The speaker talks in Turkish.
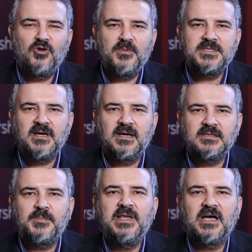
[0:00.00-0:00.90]
ekonomisi
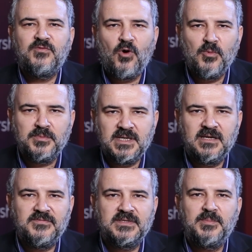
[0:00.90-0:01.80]
artık platform
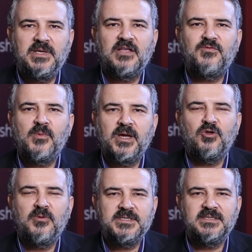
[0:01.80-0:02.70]
tarafında, platform
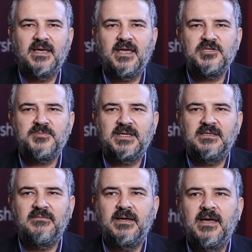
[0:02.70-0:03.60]
ekonomisine
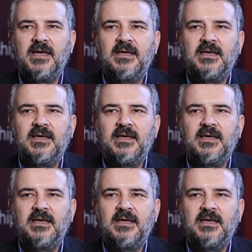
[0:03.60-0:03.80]
geçmekte ve